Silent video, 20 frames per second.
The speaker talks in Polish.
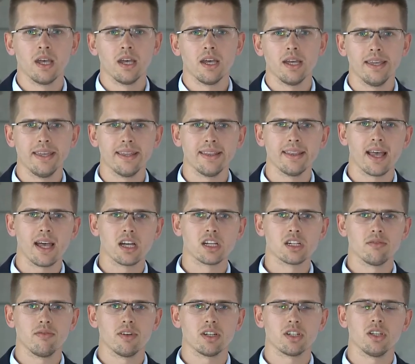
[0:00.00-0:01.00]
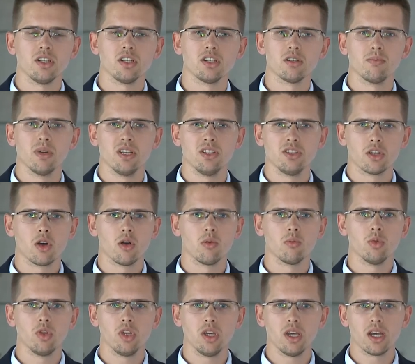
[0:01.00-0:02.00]
Jednakże ważniejszy będzie
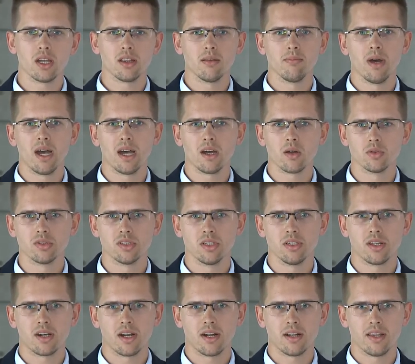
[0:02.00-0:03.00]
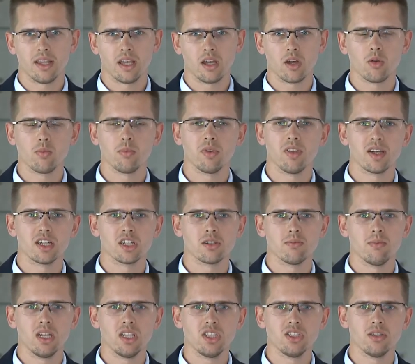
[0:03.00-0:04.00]
komunikat banku centralnego,
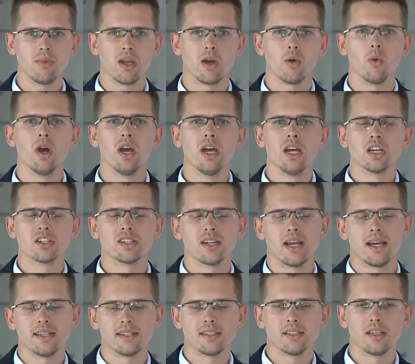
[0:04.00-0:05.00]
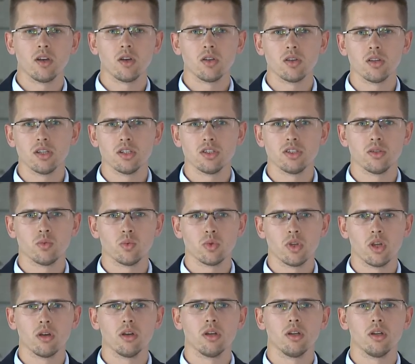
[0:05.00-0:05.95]
ponieważ będzie miał szansę odnieść się do,